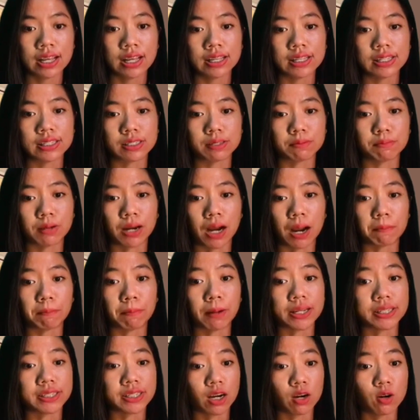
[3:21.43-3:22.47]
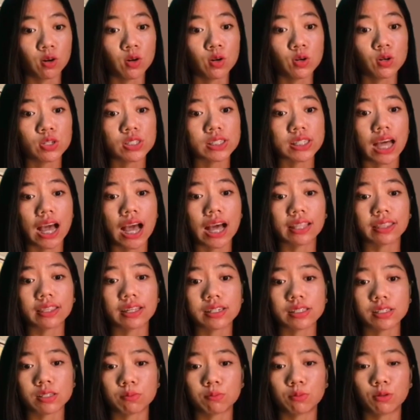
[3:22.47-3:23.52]
seberapa jauh usaha
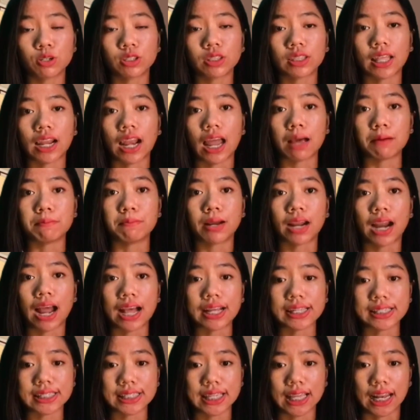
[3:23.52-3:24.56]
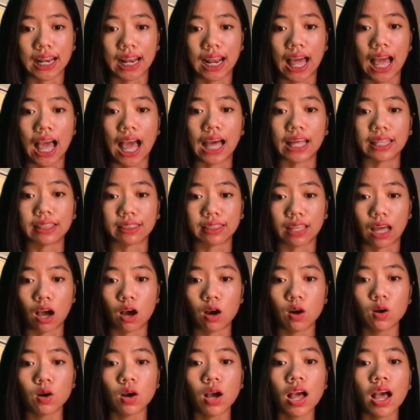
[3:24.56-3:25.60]
tersebut telah berhasil
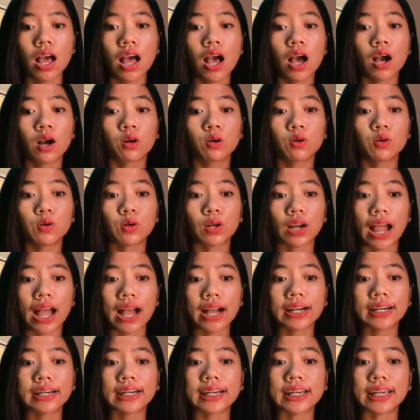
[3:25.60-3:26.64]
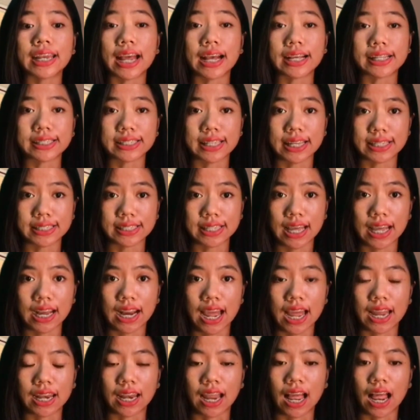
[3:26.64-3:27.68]
atau kurang kena
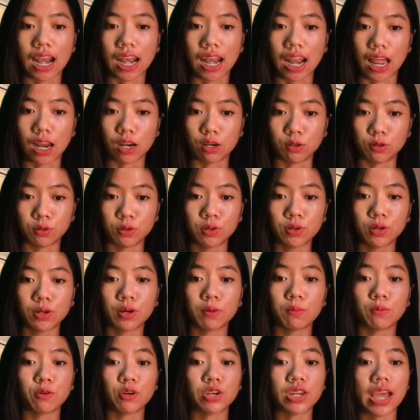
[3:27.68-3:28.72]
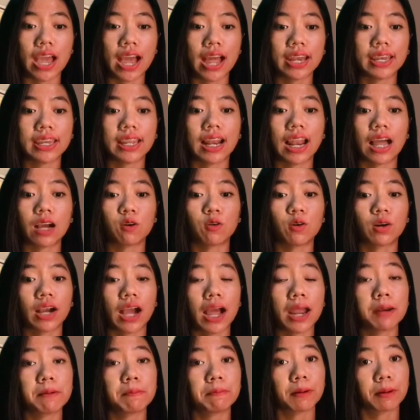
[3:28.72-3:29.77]
sasaran, lalu kemudian
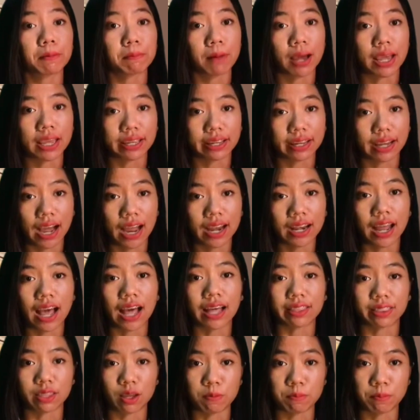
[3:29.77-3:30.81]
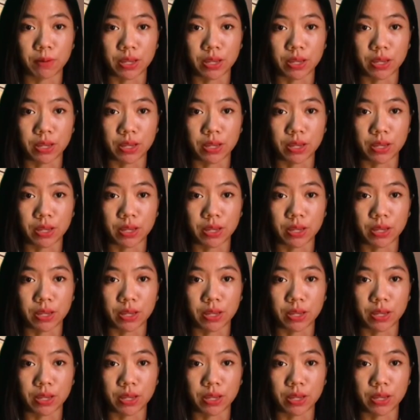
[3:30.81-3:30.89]
dilakukan perbaikan atau